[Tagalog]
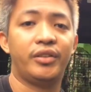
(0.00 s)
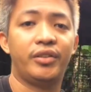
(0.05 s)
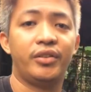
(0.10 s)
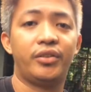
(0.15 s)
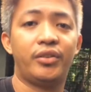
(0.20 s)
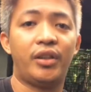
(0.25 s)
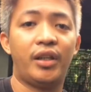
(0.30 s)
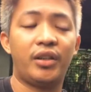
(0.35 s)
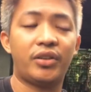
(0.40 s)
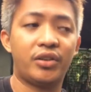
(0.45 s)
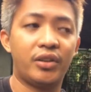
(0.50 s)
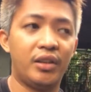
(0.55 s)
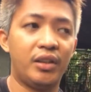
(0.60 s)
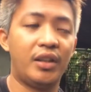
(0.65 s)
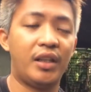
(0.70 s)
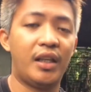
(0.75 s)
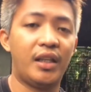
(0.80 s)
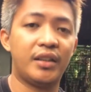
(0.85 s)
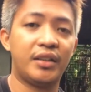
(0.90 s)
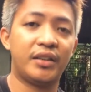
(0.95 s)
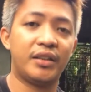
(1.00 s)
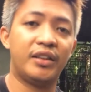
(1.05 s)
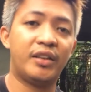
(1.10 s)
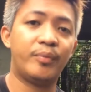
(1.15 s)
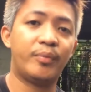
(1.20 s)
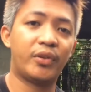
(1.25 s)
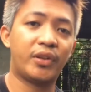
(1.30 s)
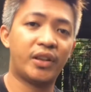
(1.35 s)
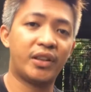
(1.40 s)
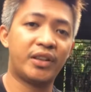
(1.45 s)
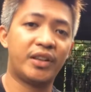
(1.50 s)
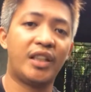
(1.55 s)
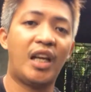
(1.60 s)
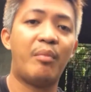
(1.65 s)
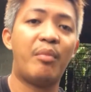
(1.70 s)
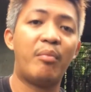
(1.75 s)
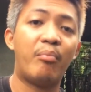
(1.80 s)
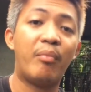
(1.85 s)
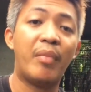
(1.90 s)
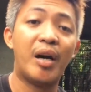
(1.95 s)
so actually guys hindi porket
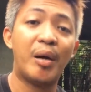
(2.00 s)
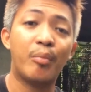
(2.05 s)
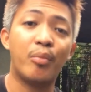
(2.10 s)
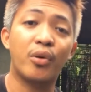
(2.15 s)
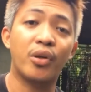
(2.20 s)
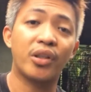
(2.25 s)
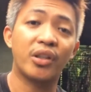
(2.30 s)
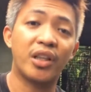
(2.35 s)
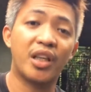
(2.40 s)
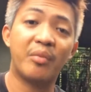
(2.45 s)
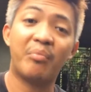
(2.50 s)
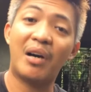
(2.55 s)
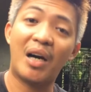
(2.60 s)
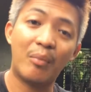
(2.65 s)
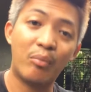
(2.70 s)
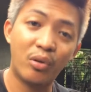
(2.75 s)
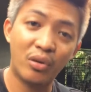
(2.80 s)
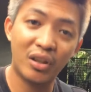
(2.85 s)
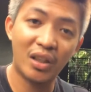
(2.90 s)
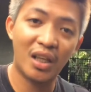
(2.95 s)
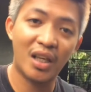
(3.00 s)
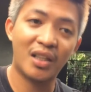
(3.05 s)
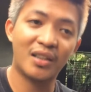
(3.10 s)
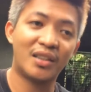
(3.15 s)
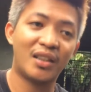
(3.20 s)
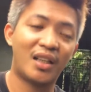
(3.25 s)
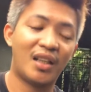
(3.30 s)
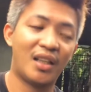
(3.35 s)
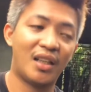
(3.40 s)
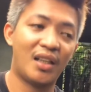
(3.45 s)
sinabing baboy eh baboy na yan sa